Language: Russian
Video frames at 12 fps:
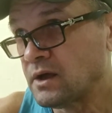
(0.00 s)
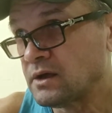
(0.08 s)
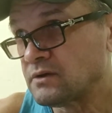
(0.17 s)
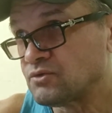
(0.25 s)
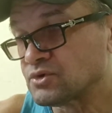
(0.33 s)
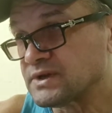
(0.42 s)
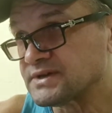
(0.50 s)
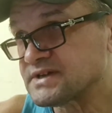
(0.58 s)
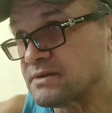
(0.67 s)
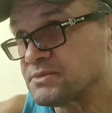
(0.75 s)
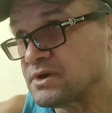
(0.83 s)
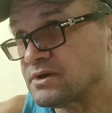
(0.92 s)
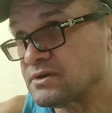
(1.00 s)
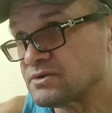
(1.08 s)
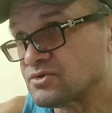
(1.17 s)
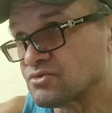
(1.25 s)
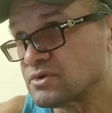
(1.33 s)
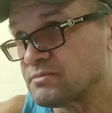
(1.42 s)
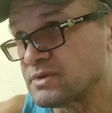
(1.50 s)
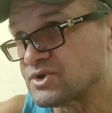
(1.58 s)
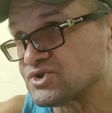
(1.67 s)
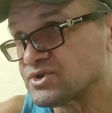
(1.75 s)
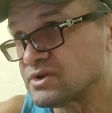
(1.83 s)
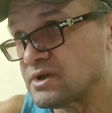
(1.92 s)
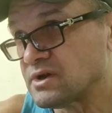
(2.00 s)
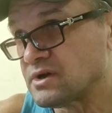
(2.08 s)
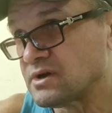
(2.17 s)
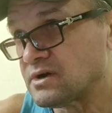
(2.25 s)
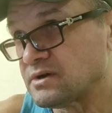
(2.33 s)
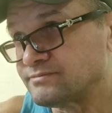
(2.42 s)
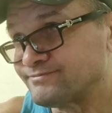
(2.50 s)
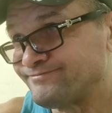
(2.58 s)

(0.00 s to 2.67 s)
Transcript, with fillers: Вот. На самом деле трудный матч для,